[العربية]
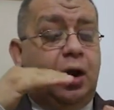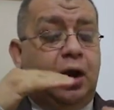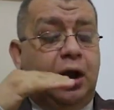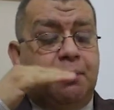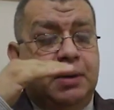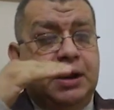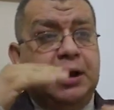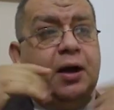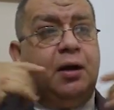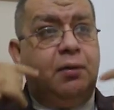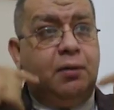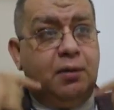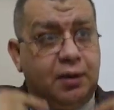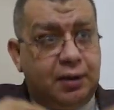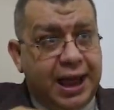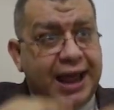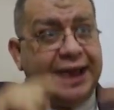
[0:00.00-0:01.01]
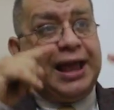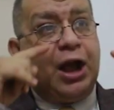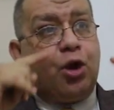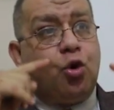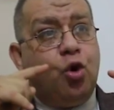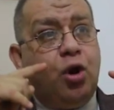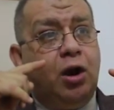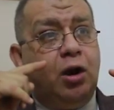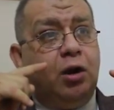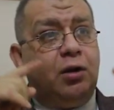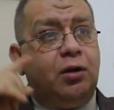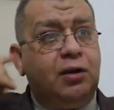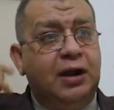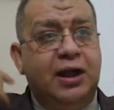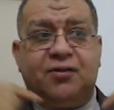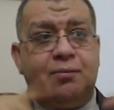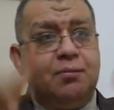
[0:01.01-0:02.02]
لما اجي اكل
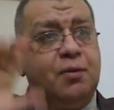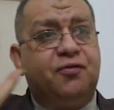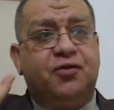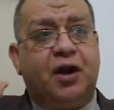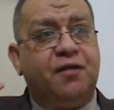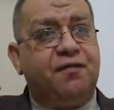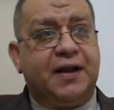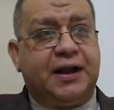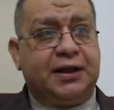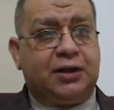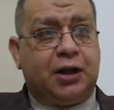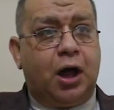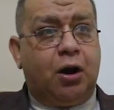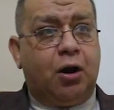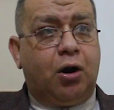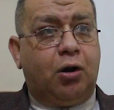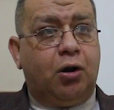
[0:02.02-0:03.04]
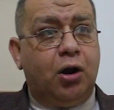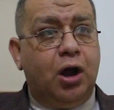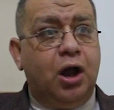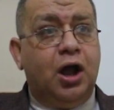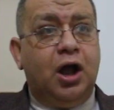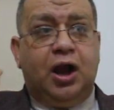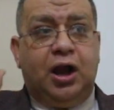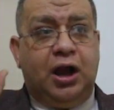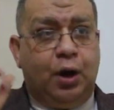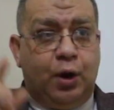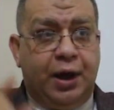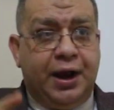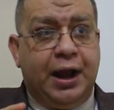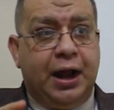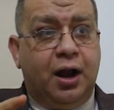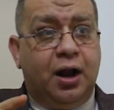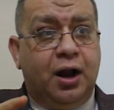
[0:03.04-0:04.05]
لازم مفصل الفك يتحرك لو
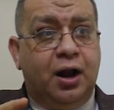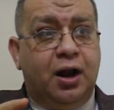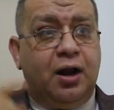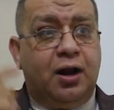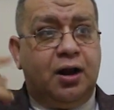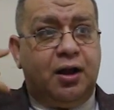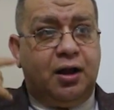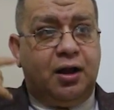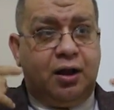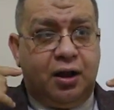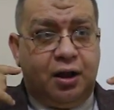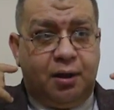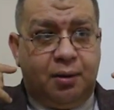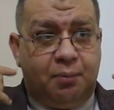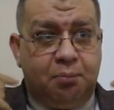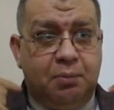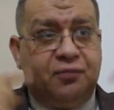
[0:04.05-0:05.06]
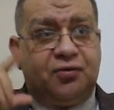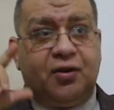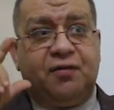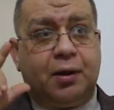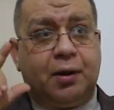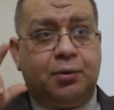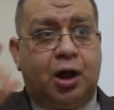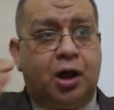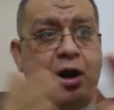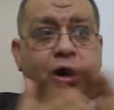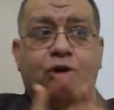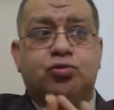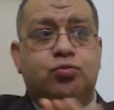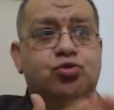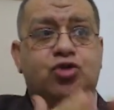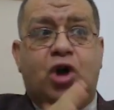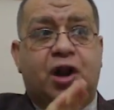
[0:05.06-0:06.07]
انا آه، مفصل الفك ما
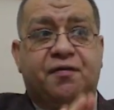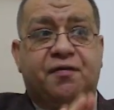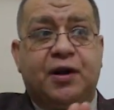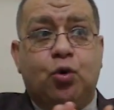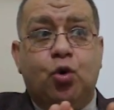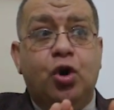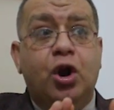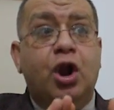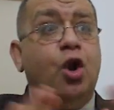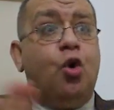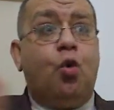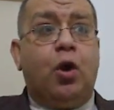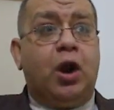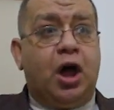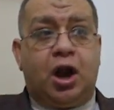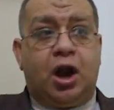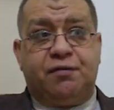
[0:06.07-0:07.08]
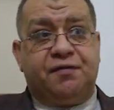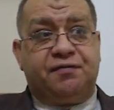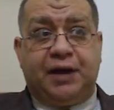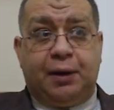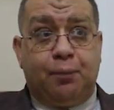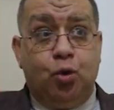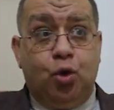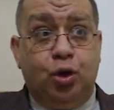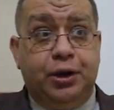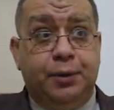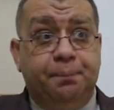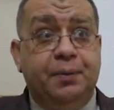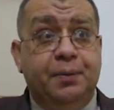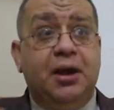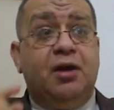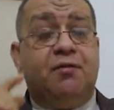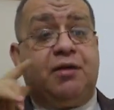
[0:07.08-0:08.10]
يتحركش مش هعرف اكل ولا هعرف افتح بوقي
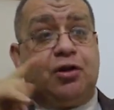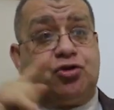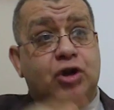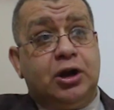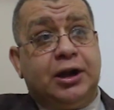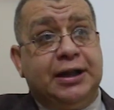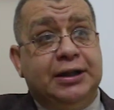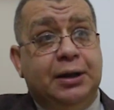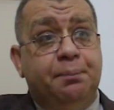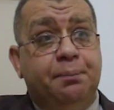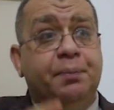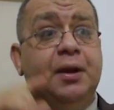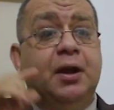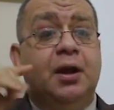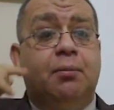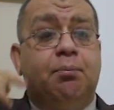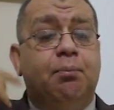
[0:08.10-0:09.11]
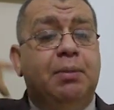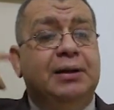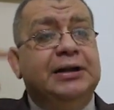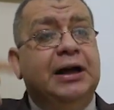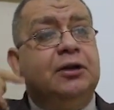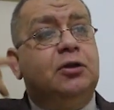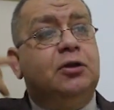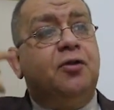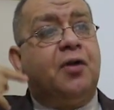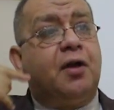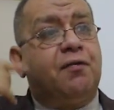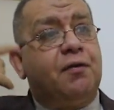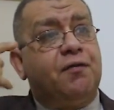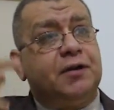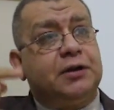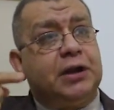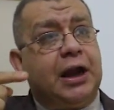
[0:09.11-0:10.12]
فعشان كده بدات تظهر في
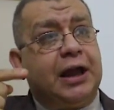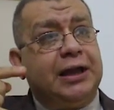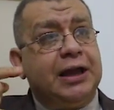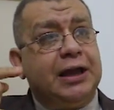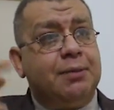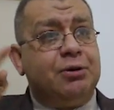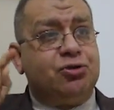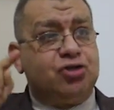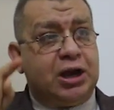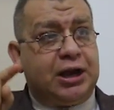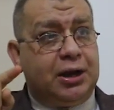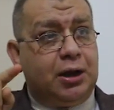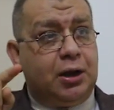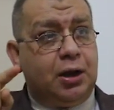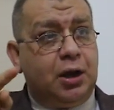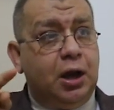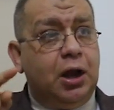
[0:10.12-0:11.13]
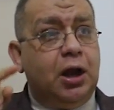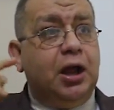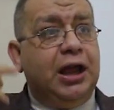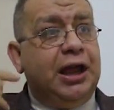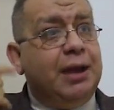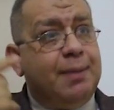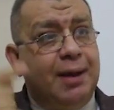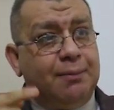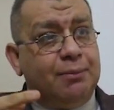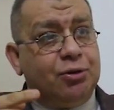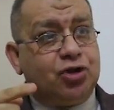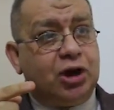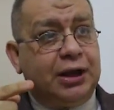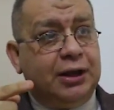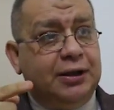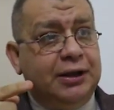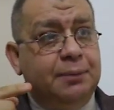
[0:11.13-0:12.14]
الفتره الاخيره مشاكل ايه بقى
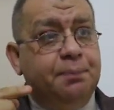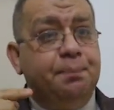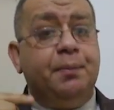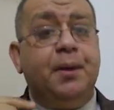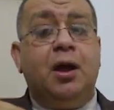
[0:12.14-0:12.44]
المشاكل دي